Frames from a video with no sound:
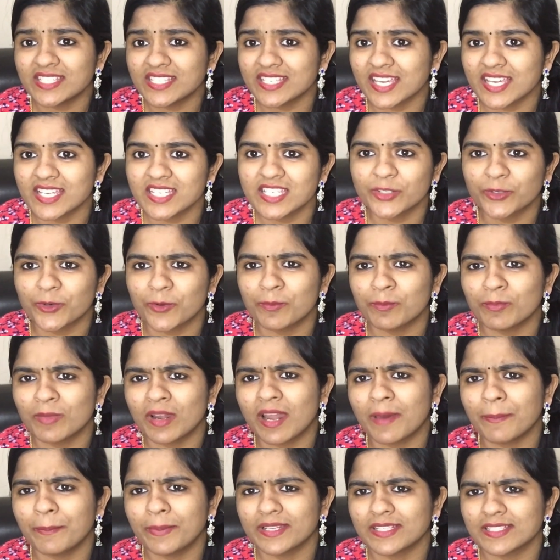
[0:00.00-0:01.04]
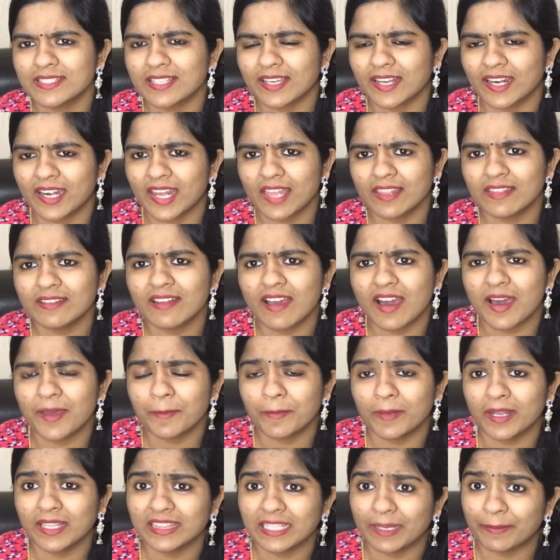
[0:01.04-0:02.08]
எஜுகேஷன் ரொம்பலாம் பெருசாக கிடையாது
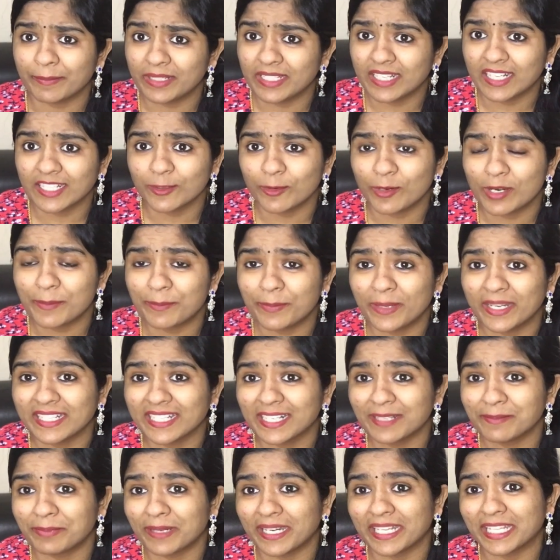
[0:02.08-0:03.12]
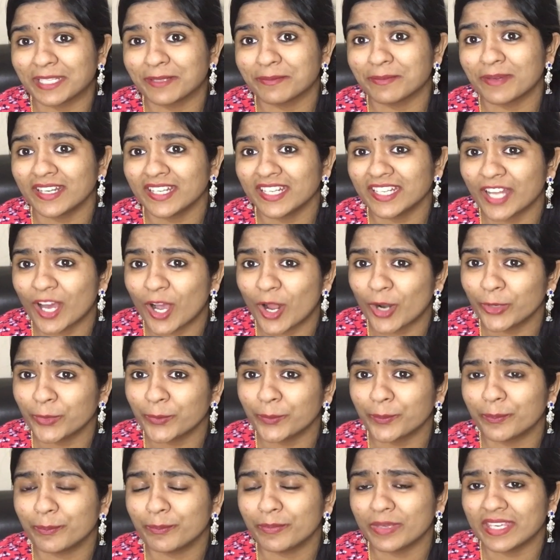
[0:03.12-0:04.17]
நார்மலாக தமிழ்நாட்டில் உள்ள பெண்கள் படிக்கிற மாதிரி
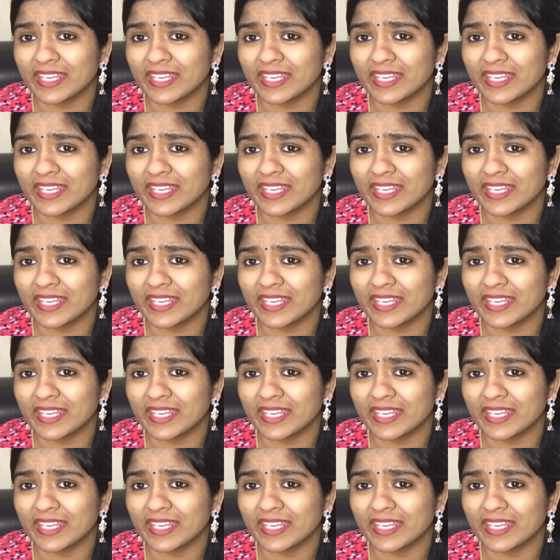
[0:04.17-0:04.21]
நானும்